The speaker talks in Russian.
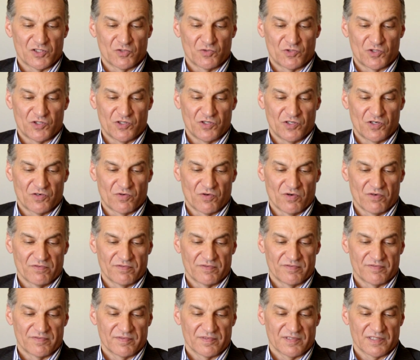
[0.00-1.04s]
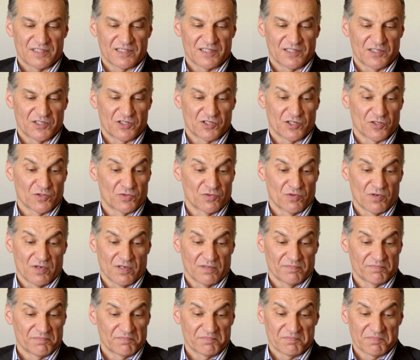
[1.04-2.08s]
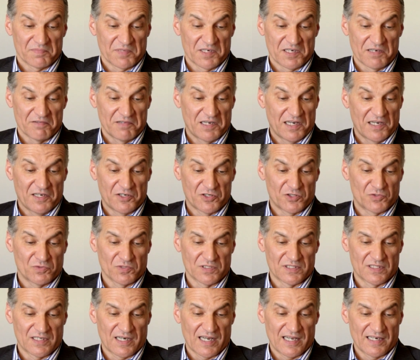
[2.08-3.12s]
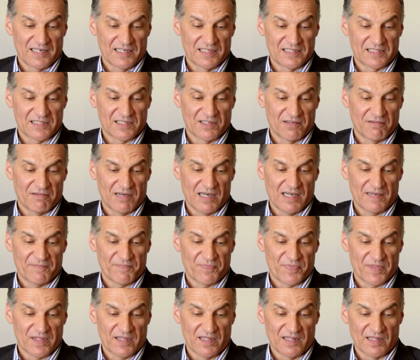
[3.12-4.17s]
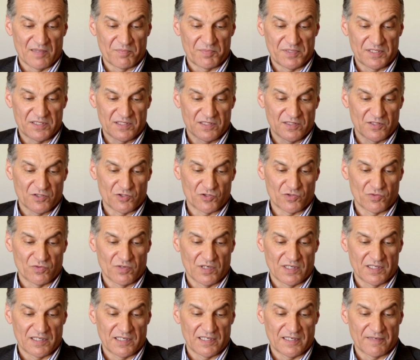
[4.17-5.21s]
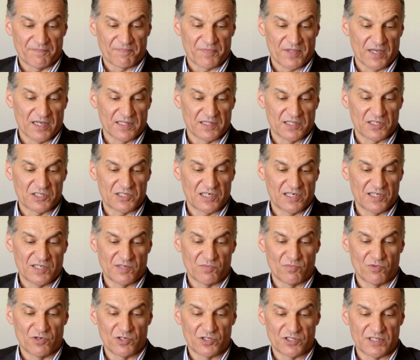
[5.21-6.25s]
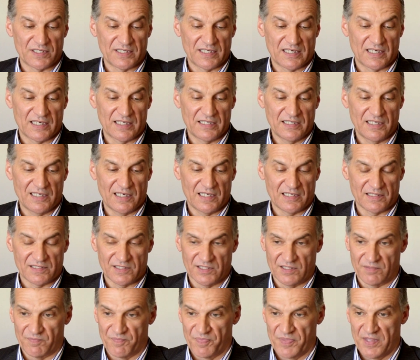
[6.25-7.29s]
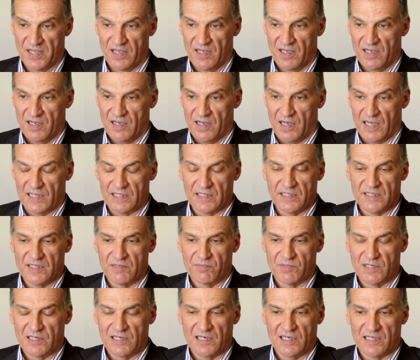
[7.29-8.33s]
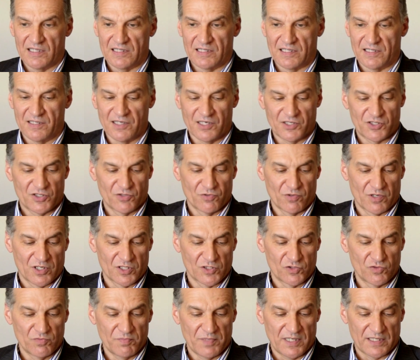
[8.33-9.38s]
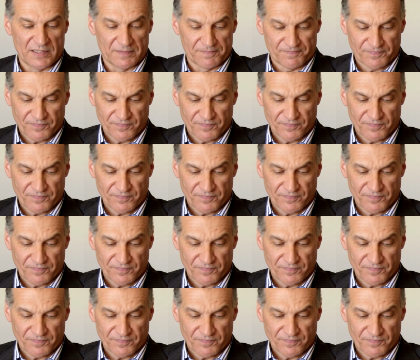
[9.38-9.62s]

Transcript: учеников, слыша то, говорили, что странные слова, и написано, что они отошли и больше не ходили с ним. Они не могли это даже уразуметь.